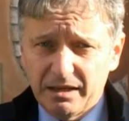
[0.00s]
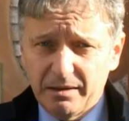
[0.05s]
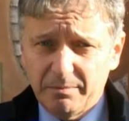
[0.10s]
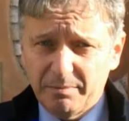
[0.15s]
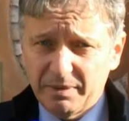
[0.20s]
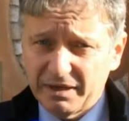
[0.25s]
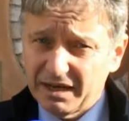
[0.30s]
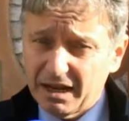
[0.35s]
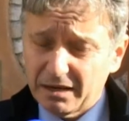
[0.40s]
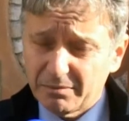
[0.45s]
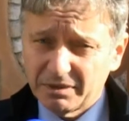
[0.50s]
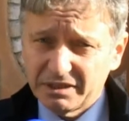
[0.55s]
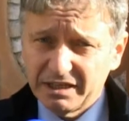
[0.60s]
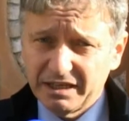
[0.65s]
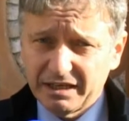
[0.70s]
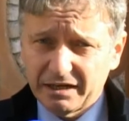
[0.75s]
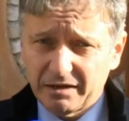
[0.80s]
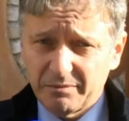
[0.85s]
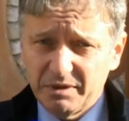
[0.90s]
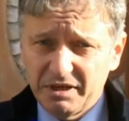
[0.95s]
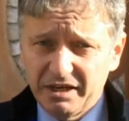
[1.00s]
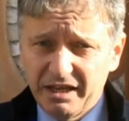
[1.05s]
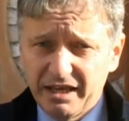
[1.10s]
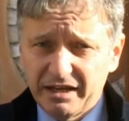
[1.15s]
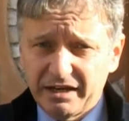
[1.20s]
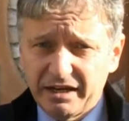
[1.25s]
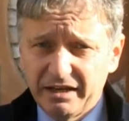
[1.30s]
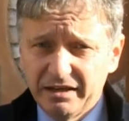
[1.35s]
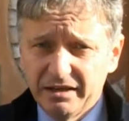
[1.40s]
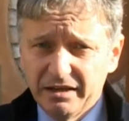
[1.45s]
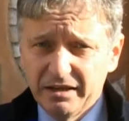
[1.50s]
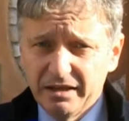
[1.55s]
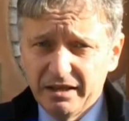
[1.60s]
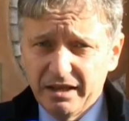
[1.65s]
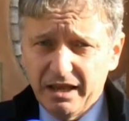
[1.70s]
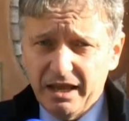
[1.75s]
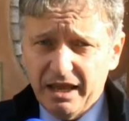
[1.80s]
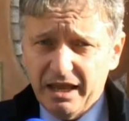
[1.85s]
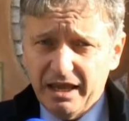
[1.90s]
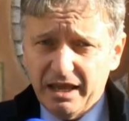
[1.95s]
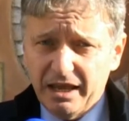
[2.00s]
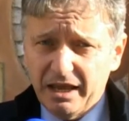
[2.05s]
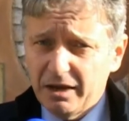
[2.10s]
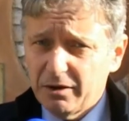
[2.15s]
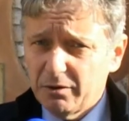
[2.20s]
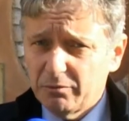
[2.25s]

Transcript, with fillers: per l'Arma dei Carabinieri è